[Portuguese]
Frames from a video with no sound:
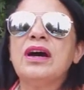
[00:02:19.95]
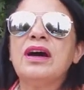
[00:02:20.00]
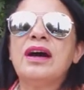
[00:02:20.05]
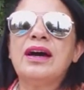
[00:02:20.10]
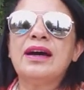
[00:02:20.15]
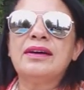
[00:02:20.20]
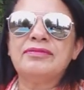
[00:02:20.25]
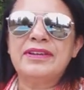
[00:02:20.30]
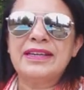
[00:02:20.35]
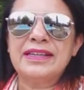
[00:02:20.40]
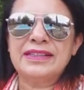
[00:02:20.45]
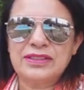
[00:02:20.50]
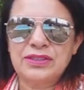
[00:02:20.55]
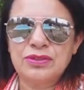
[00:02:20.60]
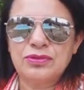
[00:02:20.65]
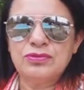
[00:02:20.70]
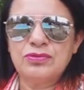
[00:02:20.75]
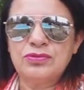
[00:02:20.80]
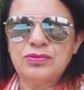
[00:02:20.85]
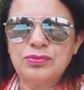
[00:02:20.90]
a
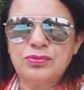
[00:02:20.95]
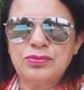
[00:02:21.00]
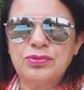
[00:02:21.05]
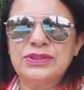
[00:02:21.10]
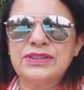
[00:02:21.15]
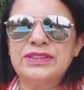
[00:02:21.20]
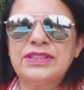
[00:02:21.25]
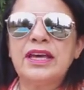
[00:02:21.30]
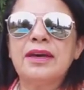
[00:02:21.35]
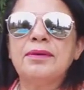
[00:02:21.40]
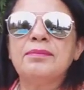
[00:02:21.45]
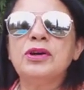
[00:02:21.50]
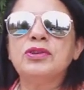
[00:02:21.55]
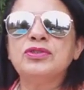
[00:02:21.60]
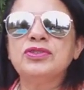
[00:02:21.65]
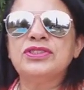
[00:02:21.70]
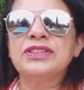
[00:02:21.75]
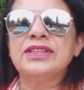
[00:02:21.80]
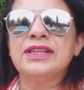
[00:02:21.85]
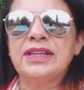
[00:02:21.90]
versão dos
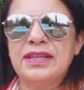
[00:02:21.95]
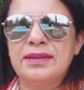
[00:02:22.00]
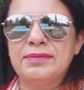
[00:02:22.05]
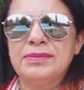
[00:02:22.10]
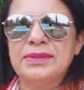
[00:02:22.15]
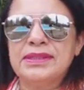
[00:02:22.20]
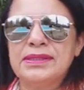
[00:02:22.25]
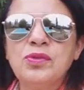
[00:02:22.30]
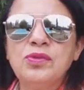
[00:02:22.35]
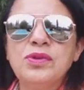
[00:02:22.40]
Irmãos Grimes.